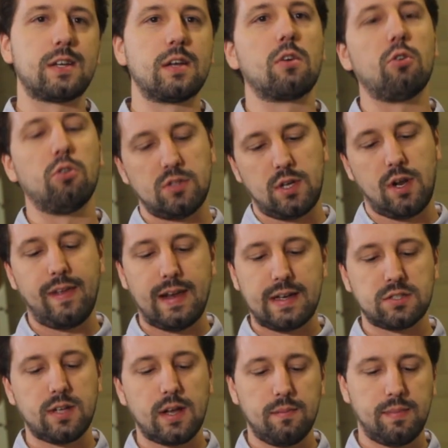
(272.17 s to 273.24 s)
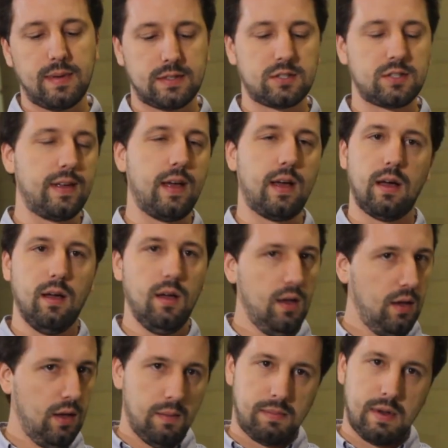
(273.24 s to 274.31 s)
en contra de las trampas, sea
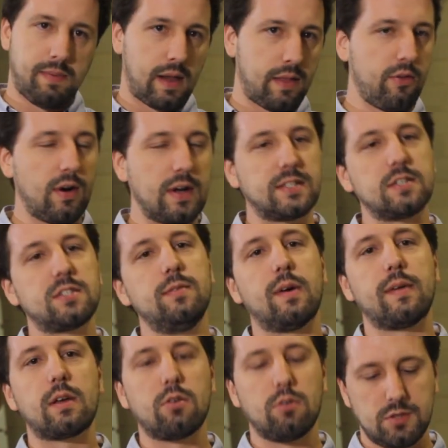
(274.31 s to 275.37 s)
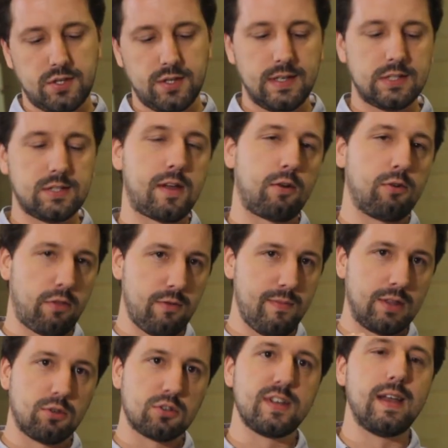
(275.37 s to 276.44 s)
reparación excesiva de coches,
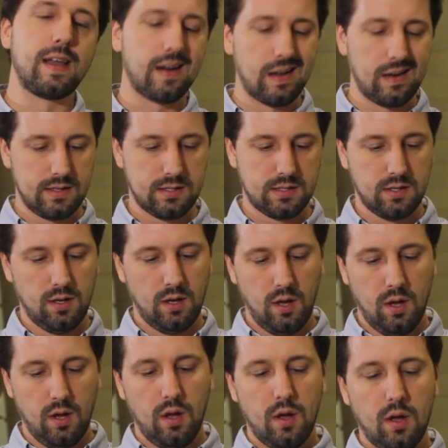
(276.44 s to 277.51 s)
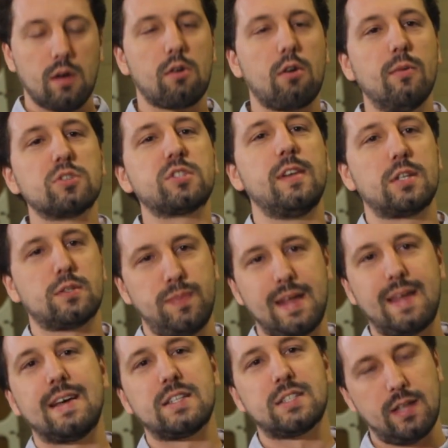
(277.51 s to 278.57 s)
reconocimientos ilegales. ¿Cómo se le explica
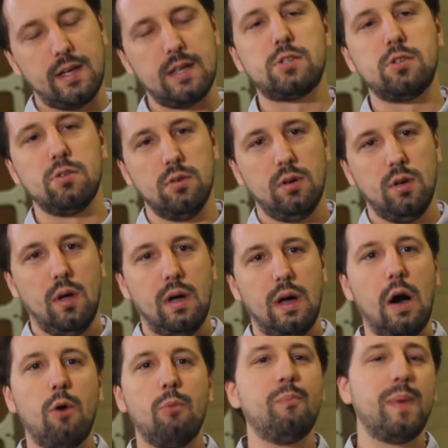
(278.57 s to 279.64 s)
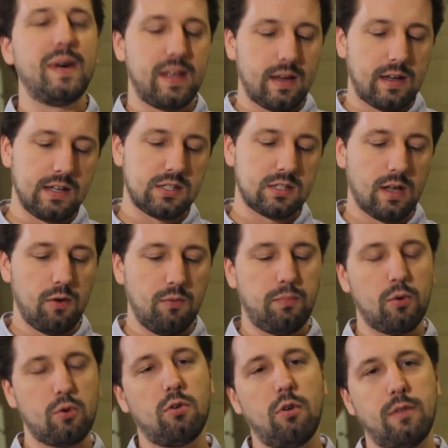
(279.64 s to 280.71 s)
este hecho a un vallejista un poco